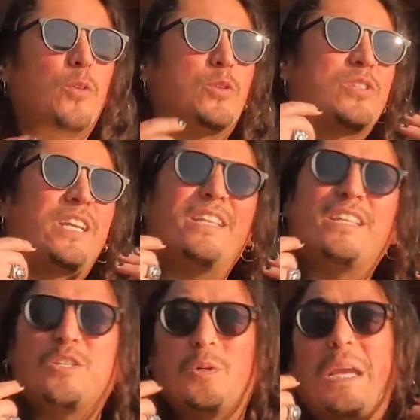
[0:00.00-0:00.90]
otros que
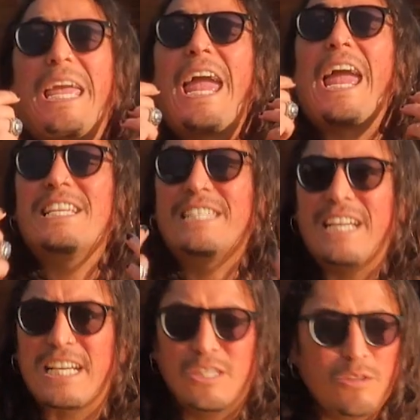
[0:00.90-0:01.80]
han dicho que es
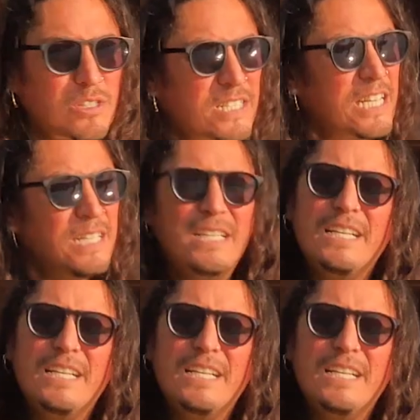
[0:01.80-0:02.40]
grasosa.